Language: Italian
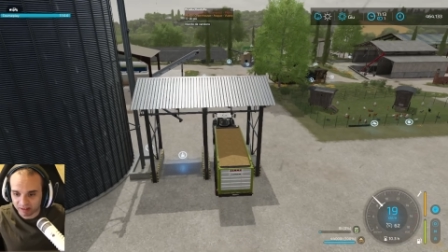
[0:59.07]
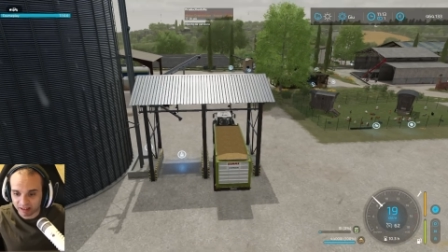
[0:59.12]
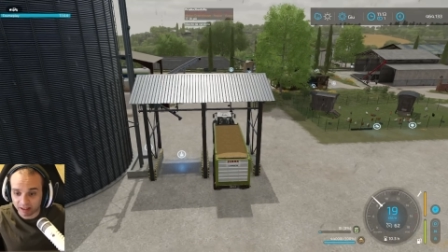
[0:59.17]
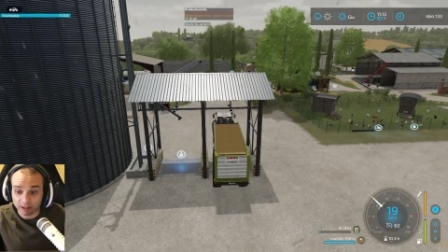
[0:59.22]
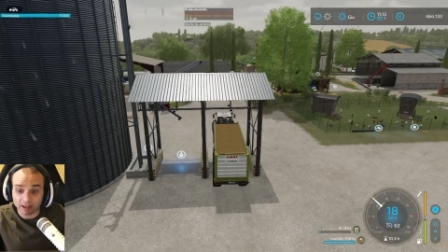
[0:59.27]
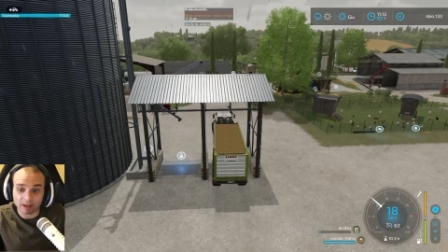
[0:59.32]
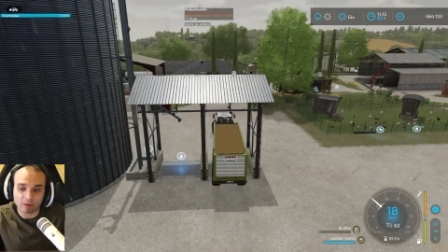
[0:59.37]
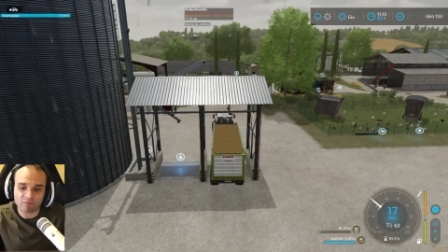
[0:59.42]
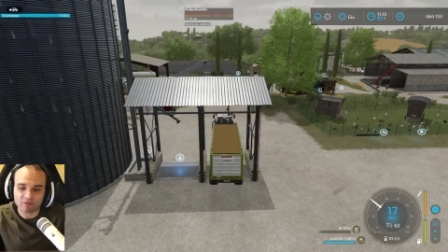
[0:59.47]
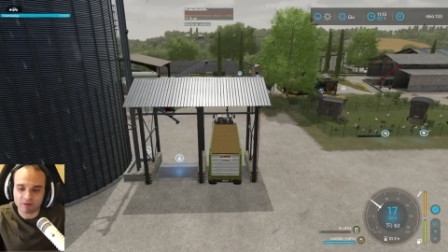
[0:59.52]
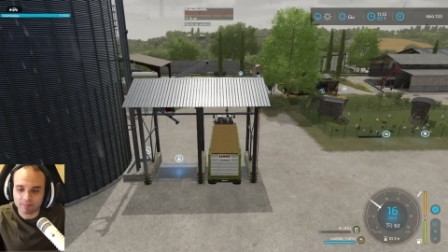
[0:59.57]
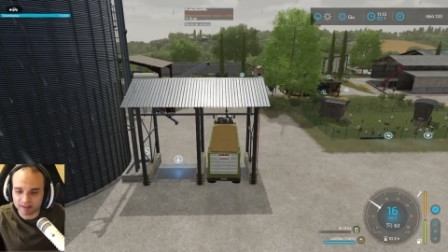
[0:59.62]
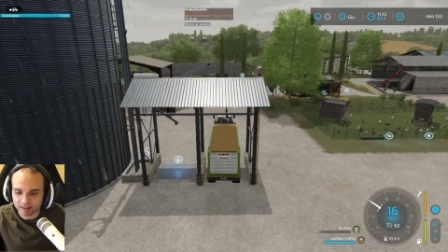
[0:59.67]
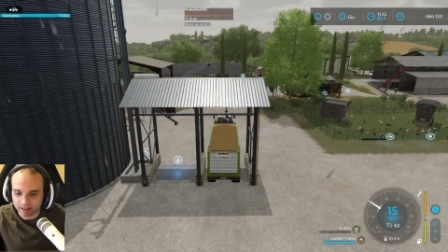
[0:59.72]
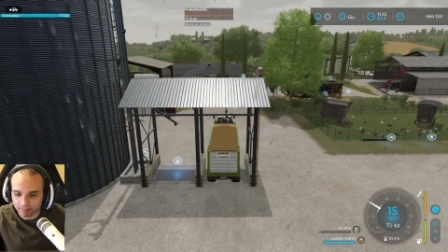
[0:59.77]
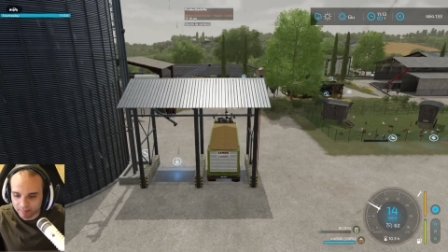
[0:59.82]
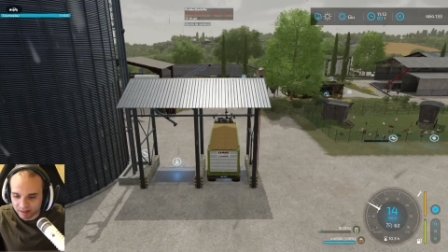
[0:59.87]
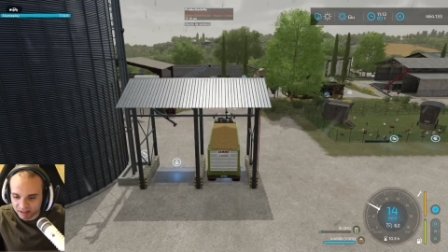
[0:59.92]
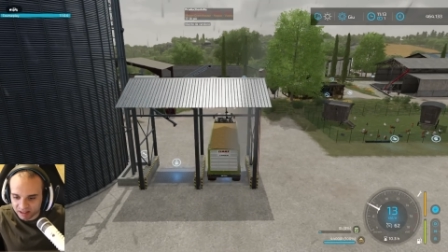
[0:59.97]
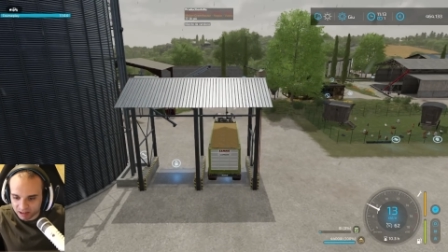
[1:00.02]
e ovviamente
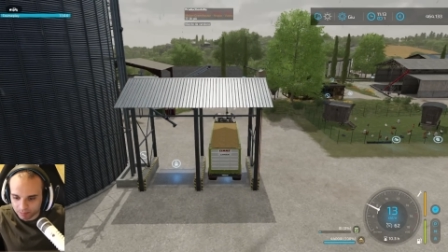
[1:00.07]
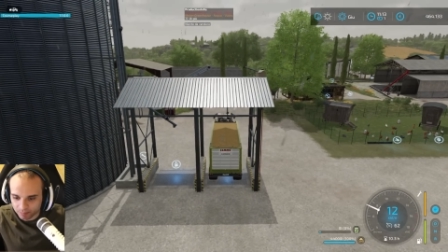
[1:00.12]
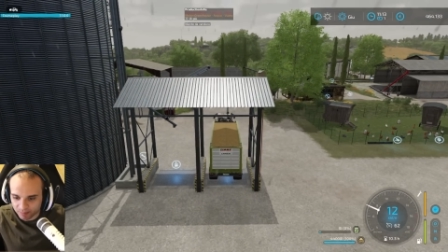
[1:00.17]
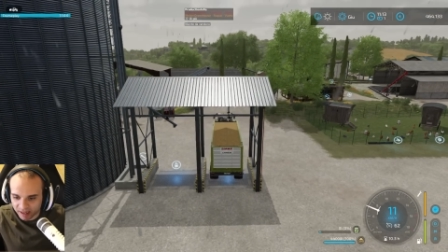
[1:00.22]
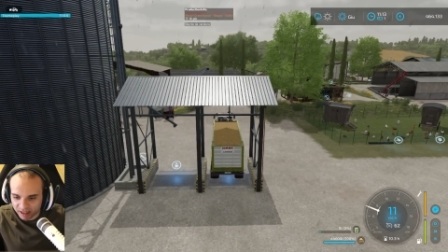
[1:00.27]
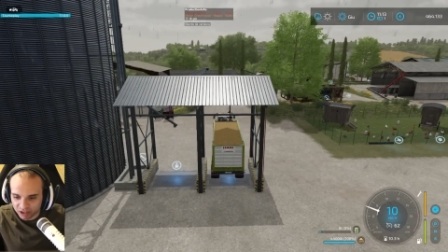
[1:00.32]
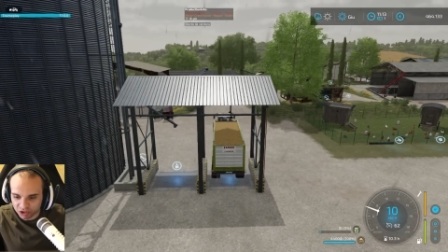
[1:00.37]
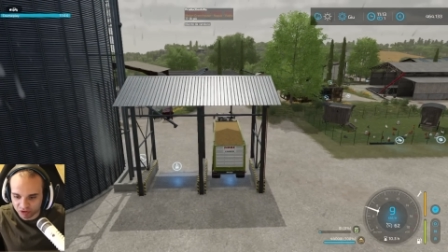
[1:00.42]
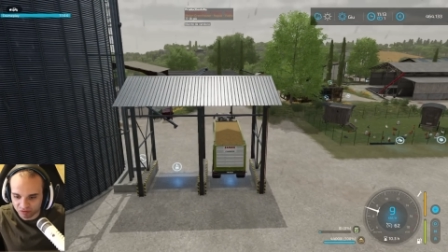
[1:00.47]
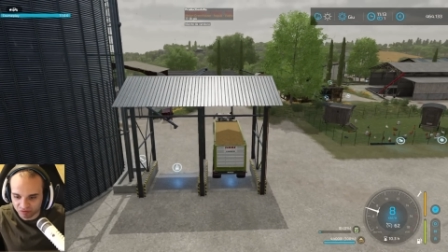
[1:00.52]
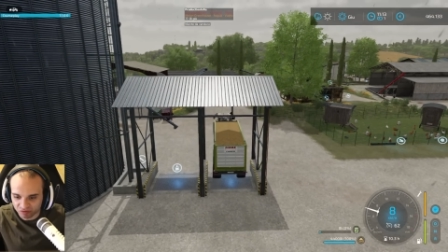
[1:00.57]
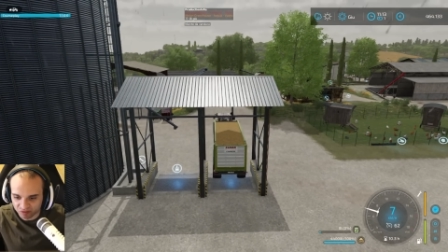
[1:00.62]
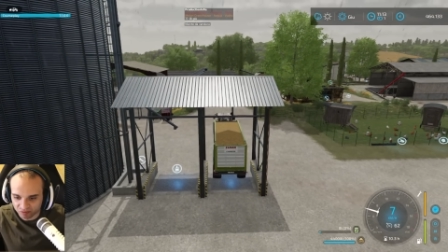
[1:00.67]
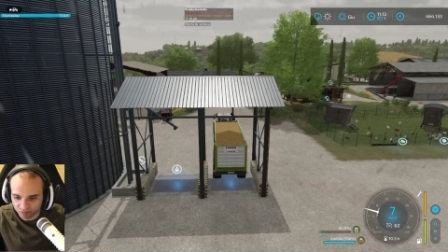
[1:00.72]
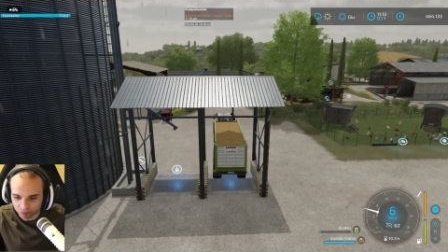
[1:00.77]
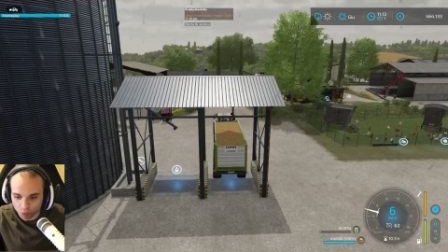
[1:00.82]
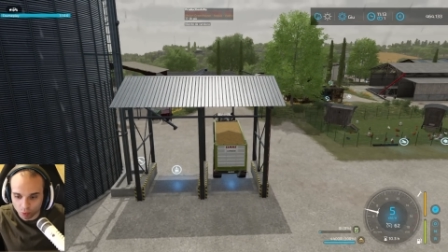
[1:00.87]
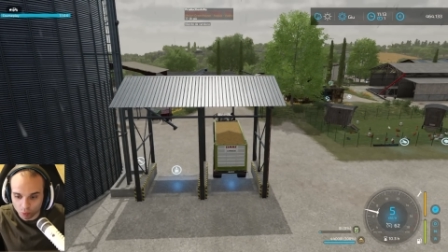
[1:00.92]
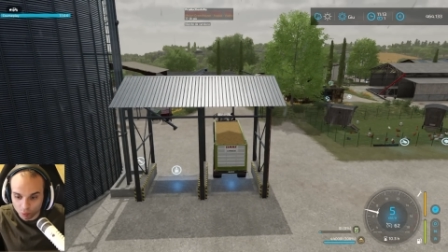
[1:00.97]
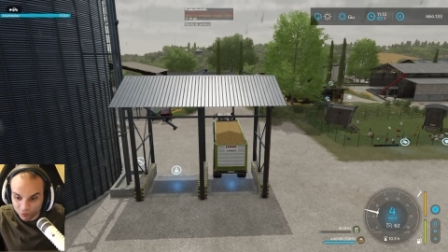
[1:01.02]
a me dispiace
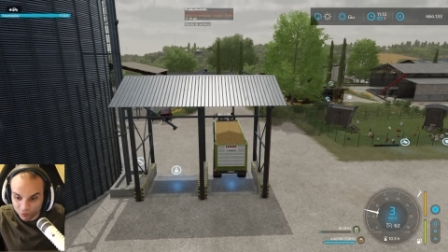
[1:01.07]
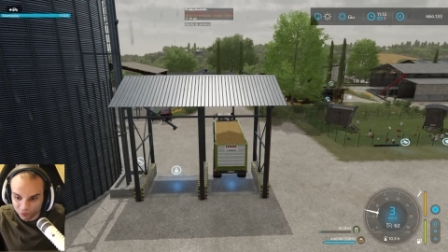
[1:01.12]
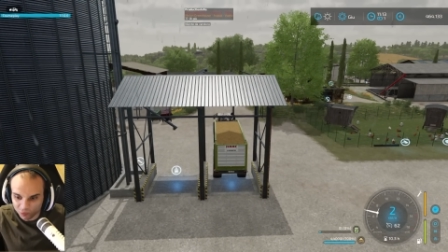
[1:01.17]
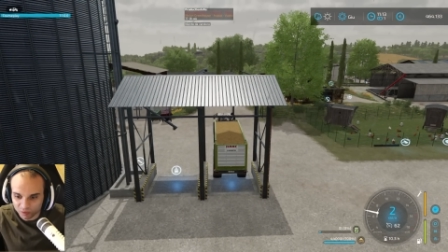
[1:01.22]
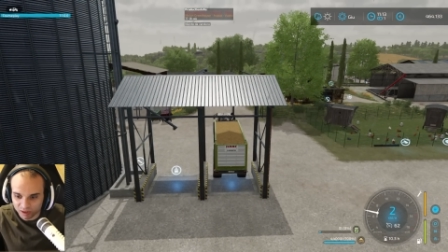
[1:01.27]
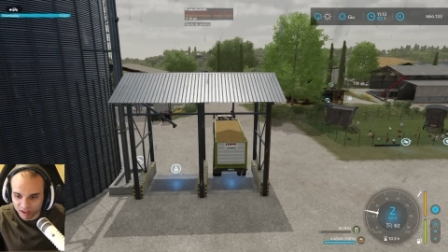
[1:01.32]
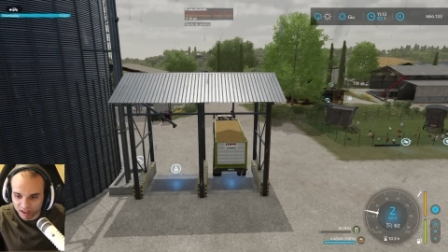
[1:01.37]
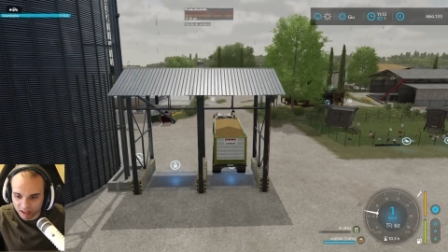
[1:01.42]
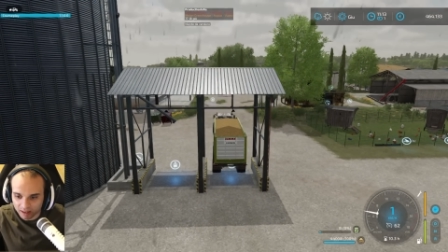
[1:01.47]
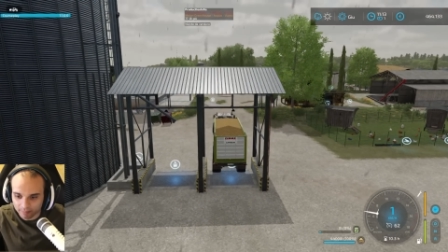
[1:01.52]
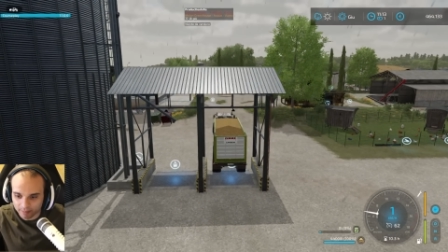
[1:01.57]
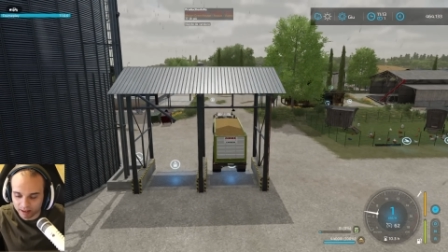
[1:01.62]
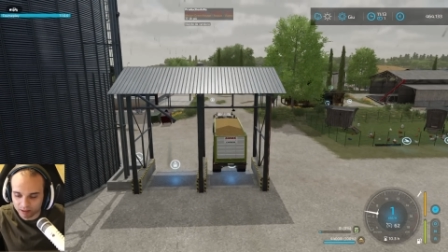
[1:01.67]
concluderla ma